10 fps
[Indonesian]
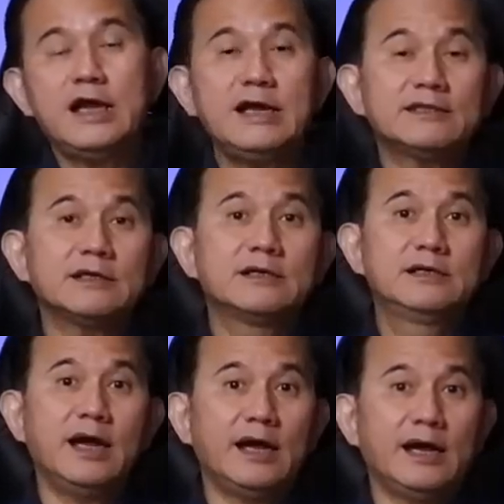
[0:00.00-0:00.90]
Yang nggak
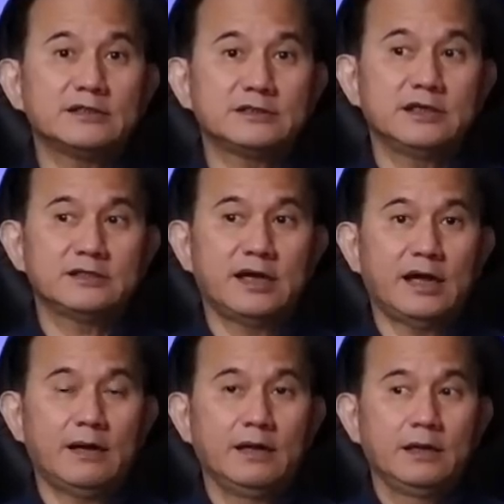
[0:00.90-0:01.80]
tegas
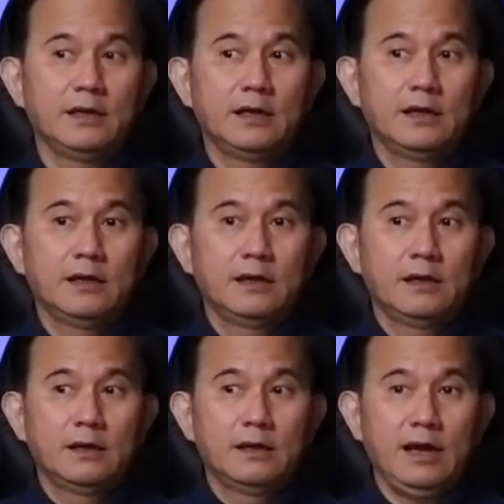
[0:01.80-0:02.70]
kita.
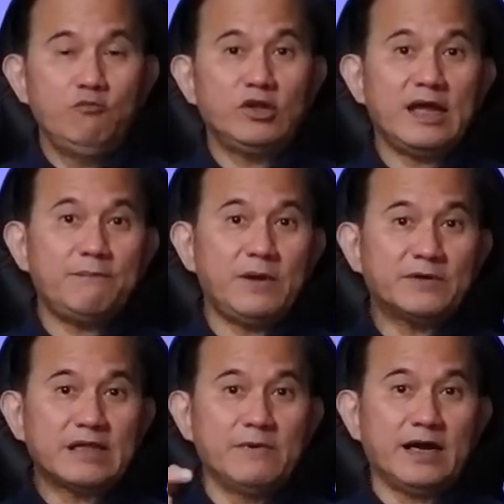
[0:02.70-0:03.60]
Lah buat
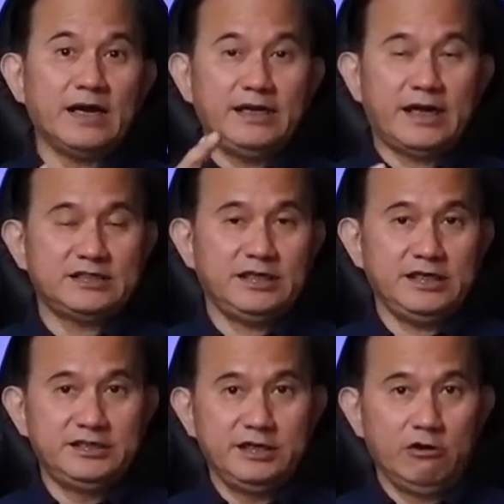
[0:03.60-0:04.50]
apa pertama kali
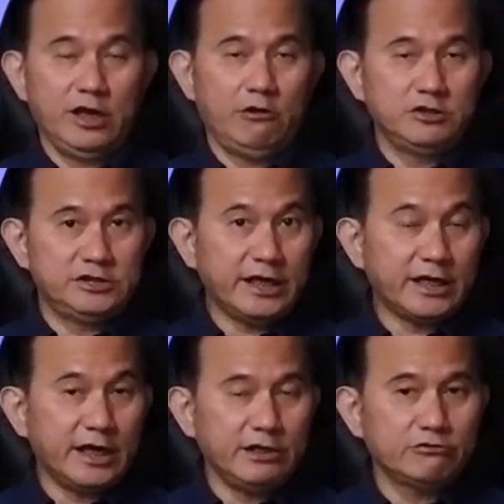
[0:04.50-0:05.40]
dikasih izin oleh
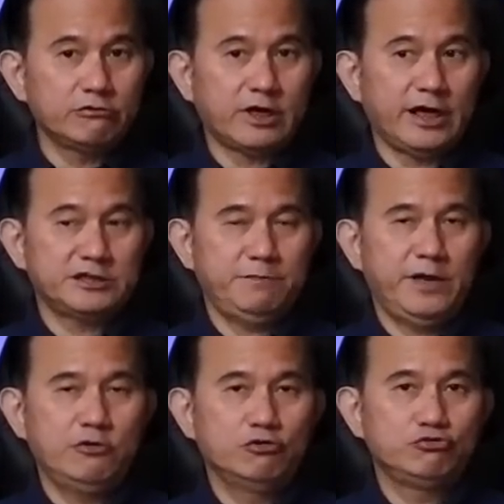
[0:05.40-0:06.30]
OJK itu
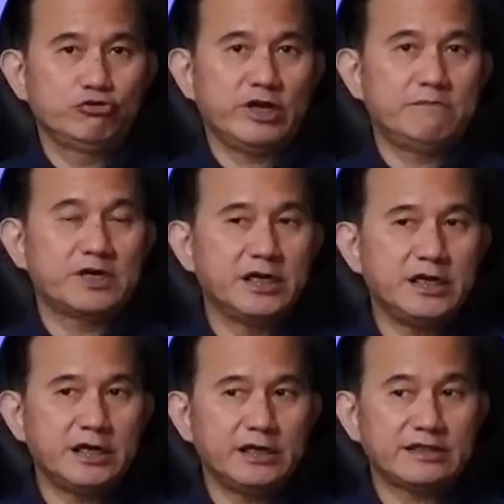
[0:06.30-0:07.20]
KSP Indosuria
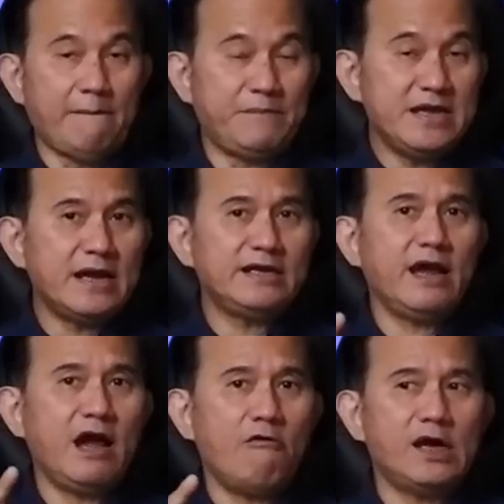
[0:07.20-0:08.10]
berdiri, tapi
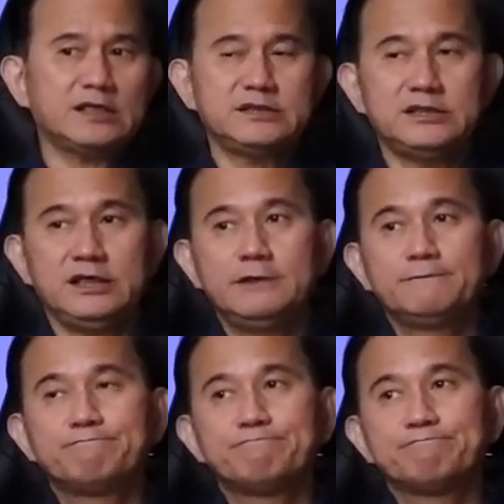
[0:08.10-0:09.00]
nggak diawasi.